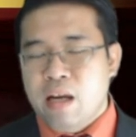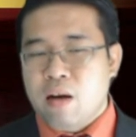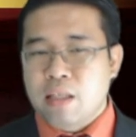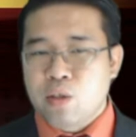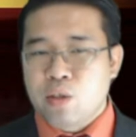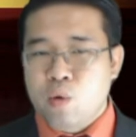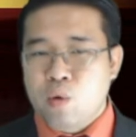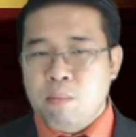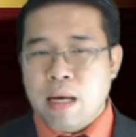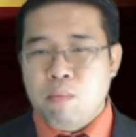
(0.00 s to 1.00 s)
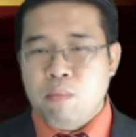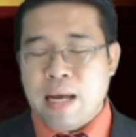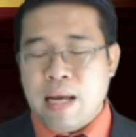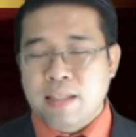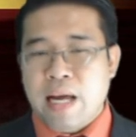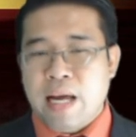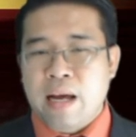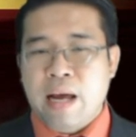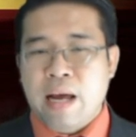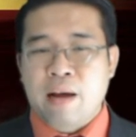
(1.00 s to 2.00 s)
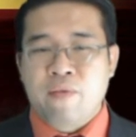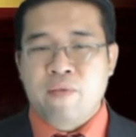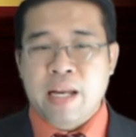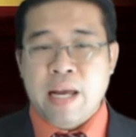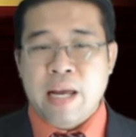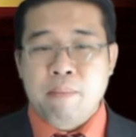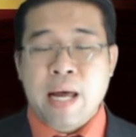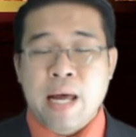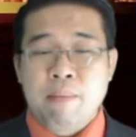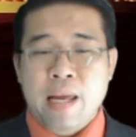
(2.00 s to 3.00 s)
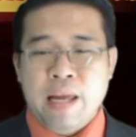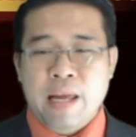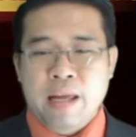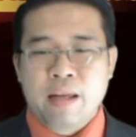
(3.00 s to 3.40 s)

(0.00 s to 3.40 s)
ก็จะสู้รบกันบนหลังช้าง หากฝ่ายใดพ่ายแพ้